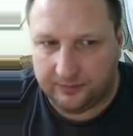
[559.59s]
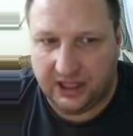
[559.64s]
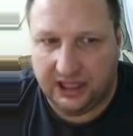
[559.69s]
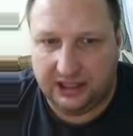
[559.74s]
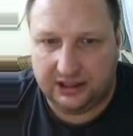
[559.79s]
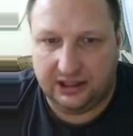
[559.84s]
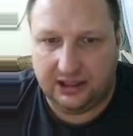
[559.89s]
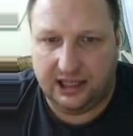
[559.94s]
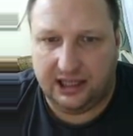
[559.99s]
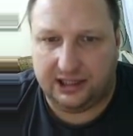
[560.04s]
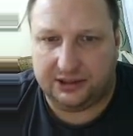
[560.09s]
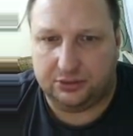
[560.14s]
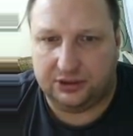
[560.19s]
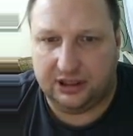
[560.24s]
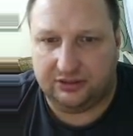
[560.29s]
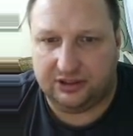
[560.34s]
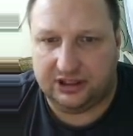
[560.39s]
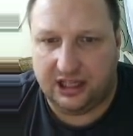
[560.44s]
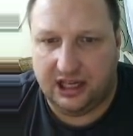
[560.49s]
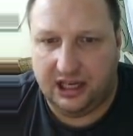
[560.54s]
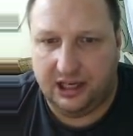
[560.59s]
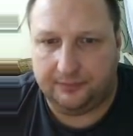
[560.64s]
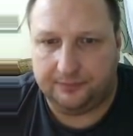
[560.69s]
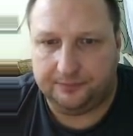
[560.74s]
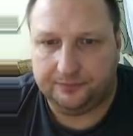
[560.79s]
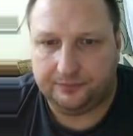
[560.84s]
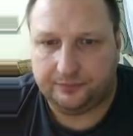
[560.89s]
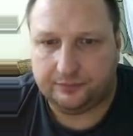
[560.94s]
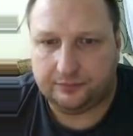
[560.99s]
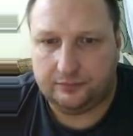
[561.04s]
на этой карте вот так встали,
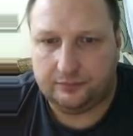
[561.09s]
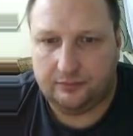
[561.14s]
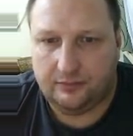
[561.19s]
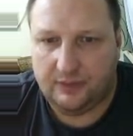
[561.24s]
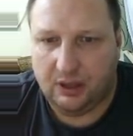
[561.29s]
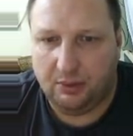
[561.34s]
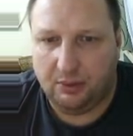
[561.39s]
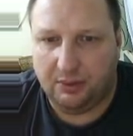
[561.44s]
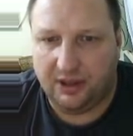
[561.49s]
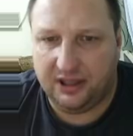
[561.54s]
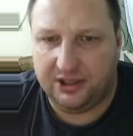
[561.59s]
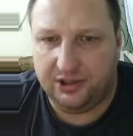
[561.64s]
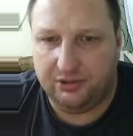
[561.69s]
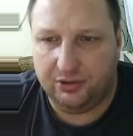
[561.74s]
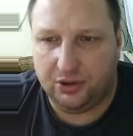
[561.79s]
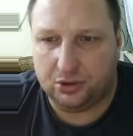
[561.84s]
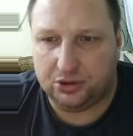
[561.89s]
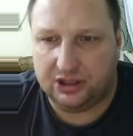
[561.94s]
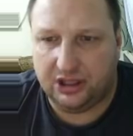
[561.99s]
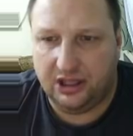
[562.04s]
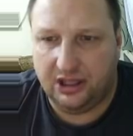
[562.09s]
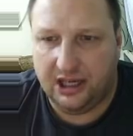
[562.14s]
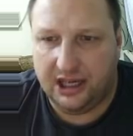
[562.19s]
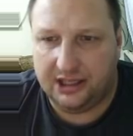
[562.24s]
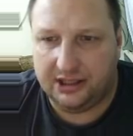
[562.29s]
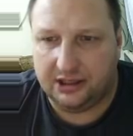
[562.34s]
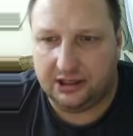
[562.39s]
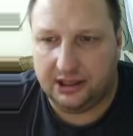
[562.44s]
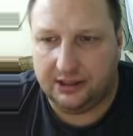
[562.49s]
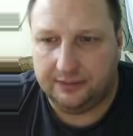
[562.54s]
по противнику
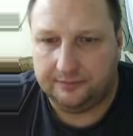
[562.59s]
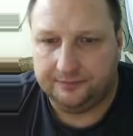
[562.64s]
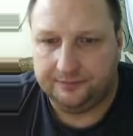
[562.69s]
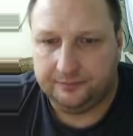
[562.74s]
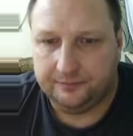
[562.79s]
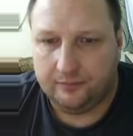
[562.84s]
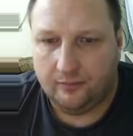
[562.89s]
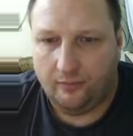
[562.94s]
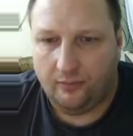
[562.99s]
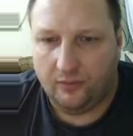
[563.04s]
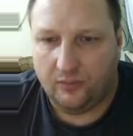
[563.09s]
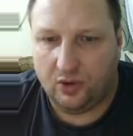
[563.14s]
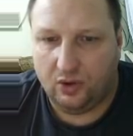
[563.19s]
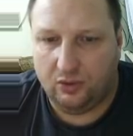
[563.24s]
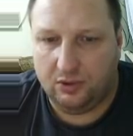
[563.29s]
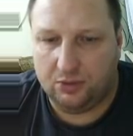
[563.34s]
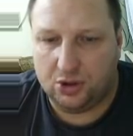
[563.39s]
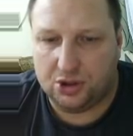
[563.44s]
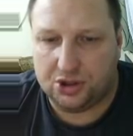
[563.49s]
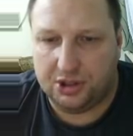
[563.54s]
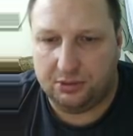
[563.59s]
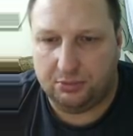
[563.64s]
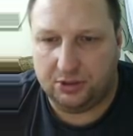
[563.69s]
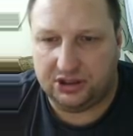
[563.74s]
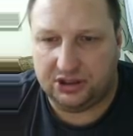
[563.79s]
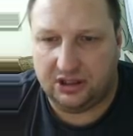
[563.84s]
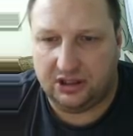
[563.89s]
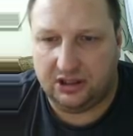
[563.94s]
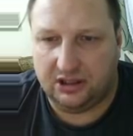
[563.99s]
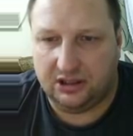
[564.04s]
стреляете, да, то вы можете
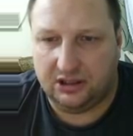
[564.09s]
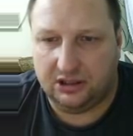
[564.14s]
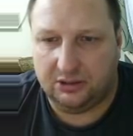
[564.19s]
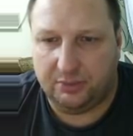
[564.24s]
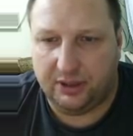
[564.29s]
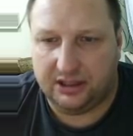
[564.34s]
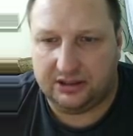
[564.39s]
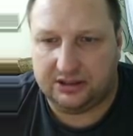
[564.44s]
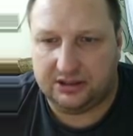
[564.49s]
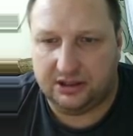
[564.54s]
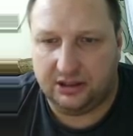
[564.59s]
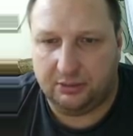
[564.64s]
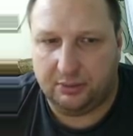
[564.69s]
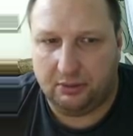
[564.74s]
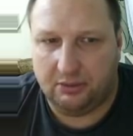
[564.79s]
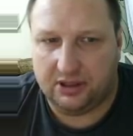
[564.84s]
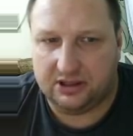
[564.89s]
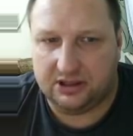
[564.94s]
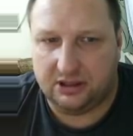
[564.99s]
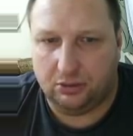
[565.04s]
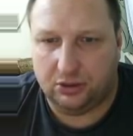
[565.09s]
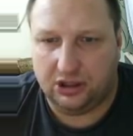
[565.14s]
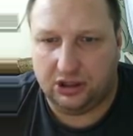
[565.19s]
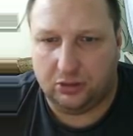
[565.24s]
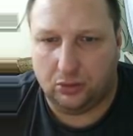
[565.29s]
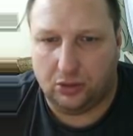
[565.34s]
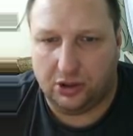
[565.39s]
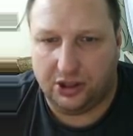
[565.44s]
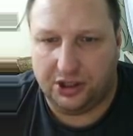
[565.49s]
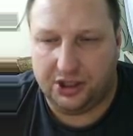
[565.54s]
быстро прятаться, например, за вот
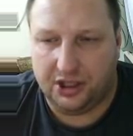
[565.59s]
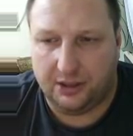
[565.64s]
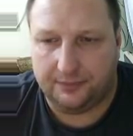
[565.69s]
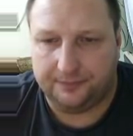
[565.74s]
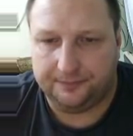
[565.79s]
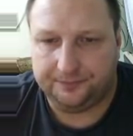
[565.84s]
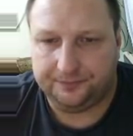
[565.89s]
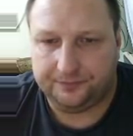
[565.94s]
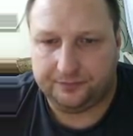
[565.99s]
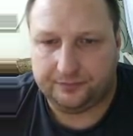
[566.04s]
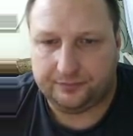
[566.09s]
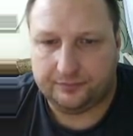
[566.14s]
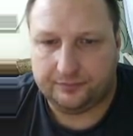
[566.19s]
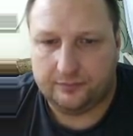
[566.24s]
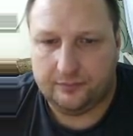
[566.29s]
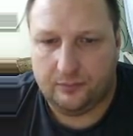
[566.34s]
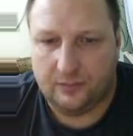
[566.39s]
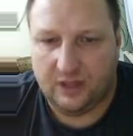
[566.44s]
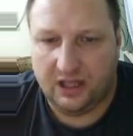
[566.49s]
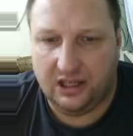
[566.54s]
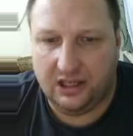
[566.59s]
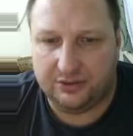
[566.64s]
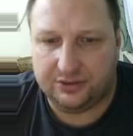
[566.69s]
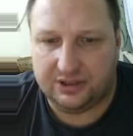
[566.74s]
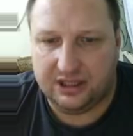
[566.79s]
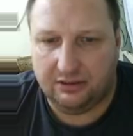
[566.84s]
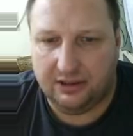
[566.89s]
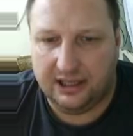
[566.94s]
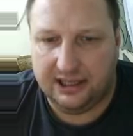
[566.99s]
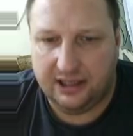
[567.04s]
это укрытие. Или
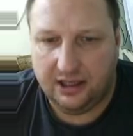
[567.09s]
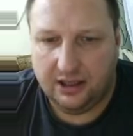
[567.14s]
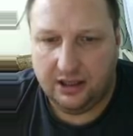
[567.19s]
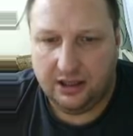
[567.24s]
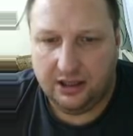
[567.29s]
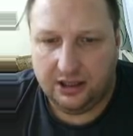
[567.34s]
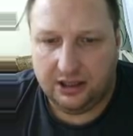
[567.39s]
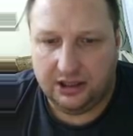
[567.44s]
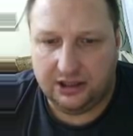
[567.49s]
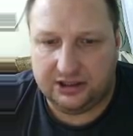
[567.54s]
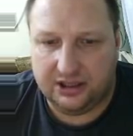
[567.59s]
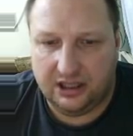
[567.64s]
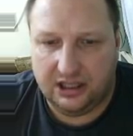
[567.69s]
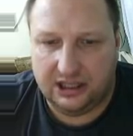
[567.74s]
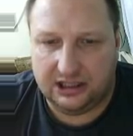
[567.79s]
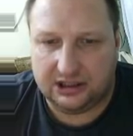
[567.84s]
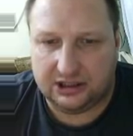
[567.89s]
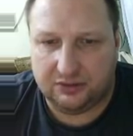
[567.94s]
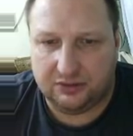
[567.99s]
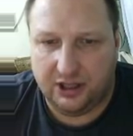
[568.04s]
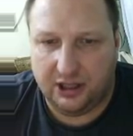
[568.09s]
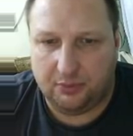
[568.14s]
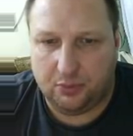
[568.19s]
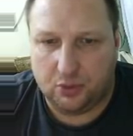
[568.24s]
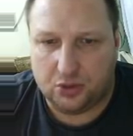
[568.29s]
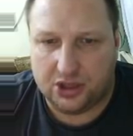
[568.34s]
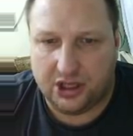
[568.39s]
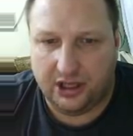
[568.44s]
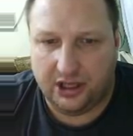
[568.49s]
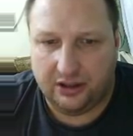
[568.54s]
вставать и стрелять со своей
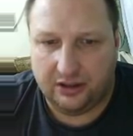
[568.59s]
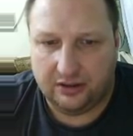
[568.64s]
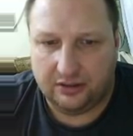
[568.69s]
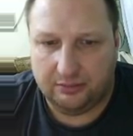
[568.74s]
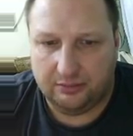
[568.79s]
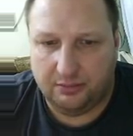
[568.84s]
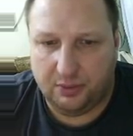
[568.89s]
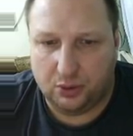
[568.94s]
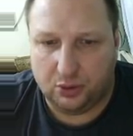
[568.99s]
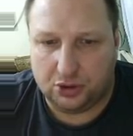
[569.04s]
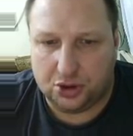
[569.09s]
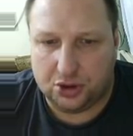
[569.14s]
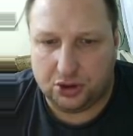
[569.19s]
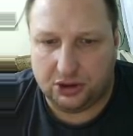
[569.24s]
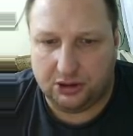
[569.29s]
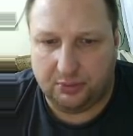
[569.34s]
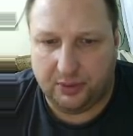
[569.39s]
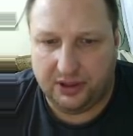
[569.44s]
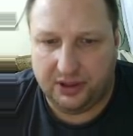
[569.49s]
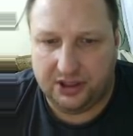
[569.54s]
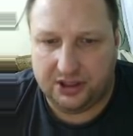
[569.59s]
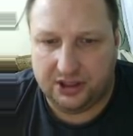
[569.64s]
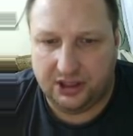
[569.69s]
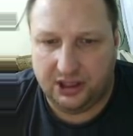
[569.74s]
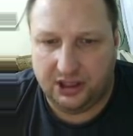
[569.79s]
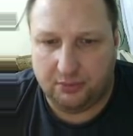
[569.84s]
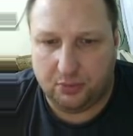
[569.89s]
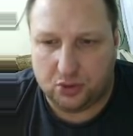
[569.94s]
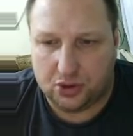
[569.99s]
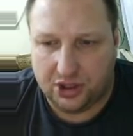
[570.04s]
пушкой, плюс еще
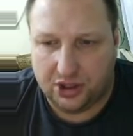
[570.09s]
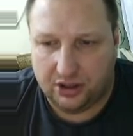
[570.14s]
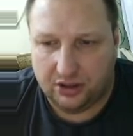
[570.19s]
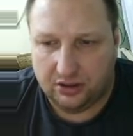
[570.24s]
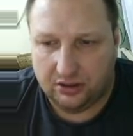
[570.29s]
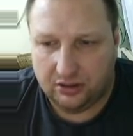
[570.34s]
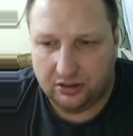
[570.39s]
дополнительные пушки.